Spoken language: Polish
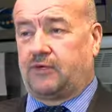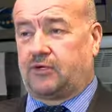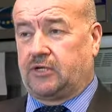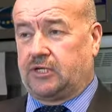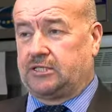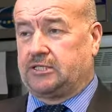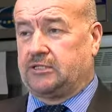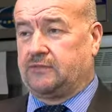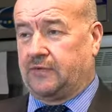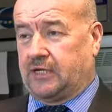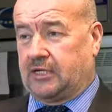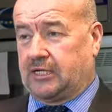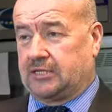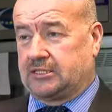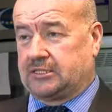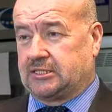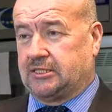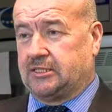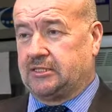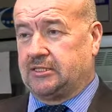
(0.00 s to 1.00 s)
okresie
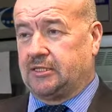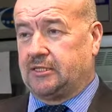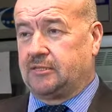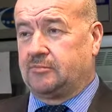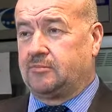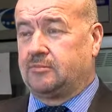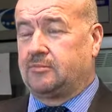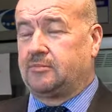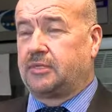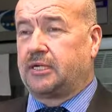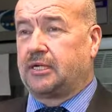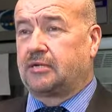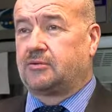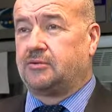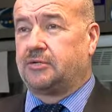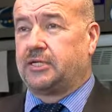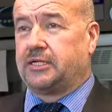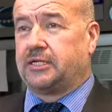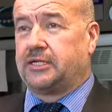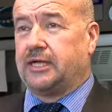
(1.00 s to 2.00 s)
wakacyjnym
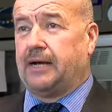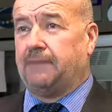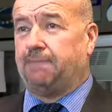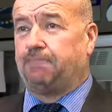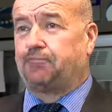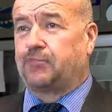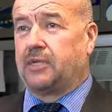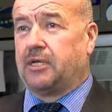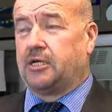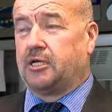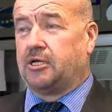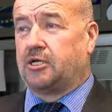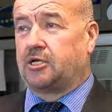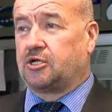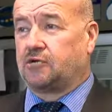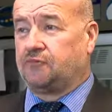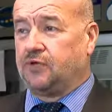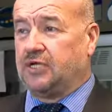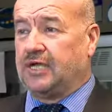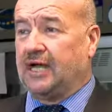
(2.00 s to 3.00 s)
brakuje nam e,
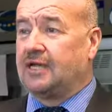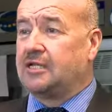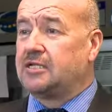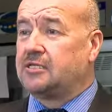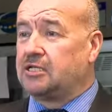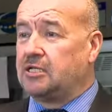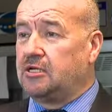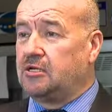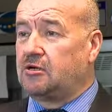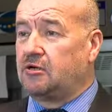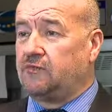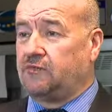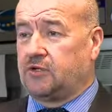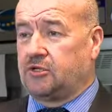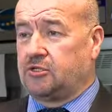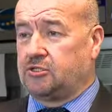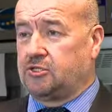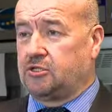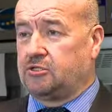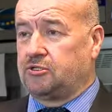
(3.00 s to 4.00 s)
krwi, ale tylko w
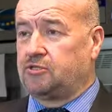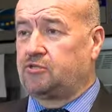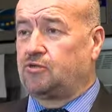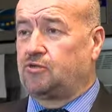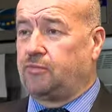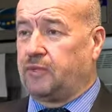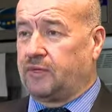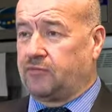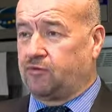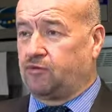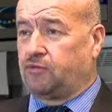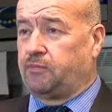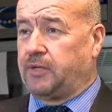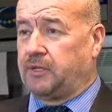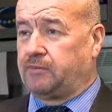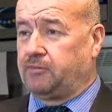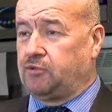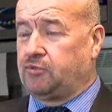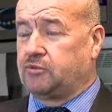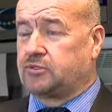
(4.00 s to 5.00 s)
określonych grupach, w
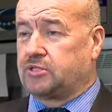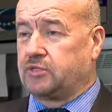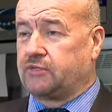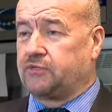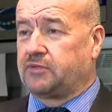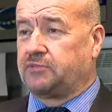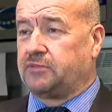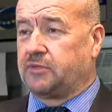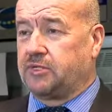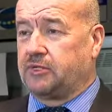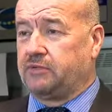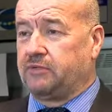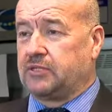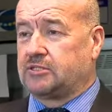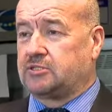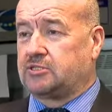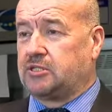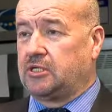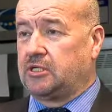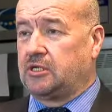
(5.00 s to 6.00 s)
grupach minusowych,
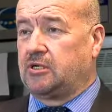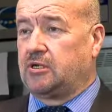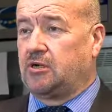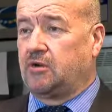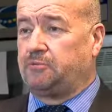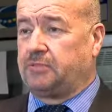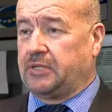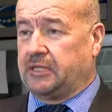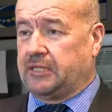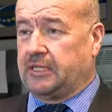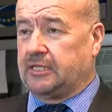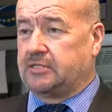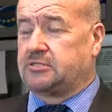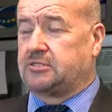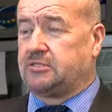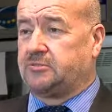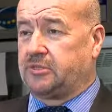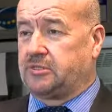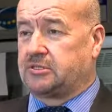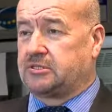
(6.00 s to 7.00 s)
ponieważ tylko
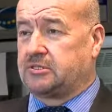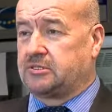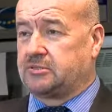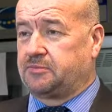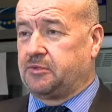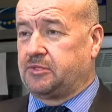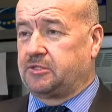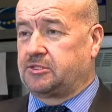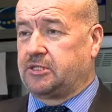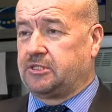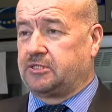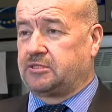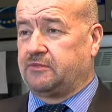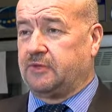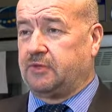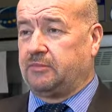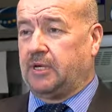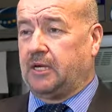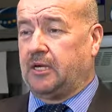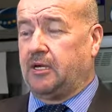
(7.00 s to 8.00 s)
15%
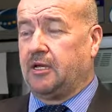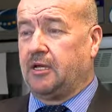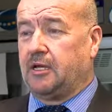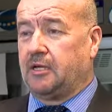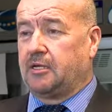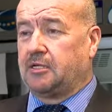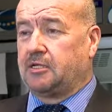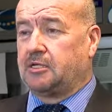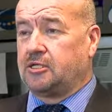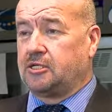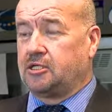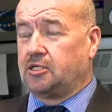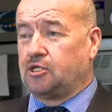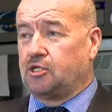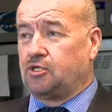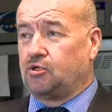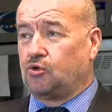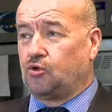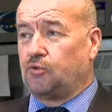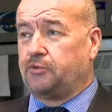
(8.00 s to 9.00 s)
społeczeństwa ma
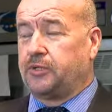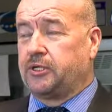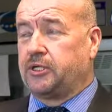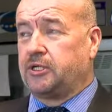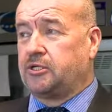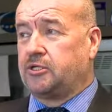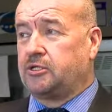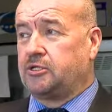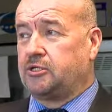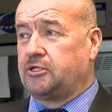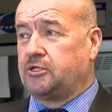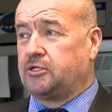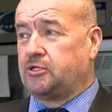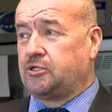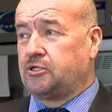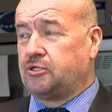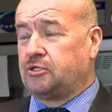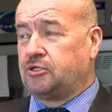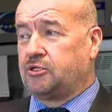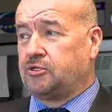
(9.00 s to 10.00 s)
e, grupy
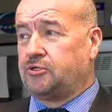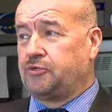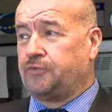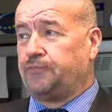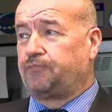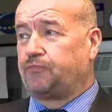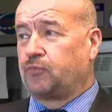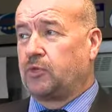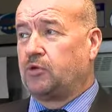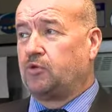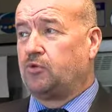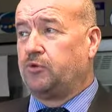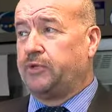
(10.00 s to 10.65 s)
e,